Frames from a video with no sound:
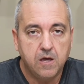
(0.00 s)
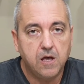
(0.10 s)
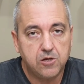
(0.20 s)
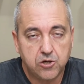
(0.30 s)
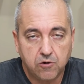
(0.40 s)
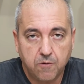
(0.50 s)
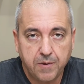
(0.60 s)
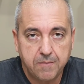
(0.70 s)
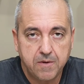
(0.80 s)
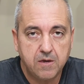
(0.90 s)
Ele chegou
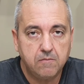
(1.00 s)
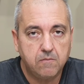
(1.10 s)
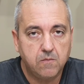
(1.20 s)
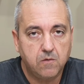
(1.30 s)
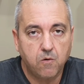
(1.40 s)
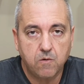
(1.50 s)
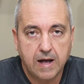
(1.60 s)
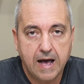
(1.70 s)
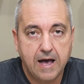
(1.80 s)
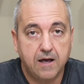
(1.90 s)
para mim com
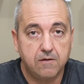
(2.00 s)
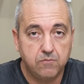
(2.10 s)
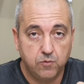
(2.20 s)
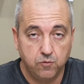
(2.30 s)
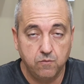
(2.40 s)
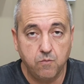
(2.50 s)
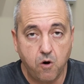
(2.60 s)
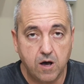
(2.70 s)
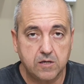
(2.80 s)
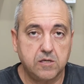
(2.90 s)
carga num
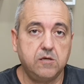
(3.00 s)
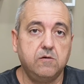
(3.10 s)
box,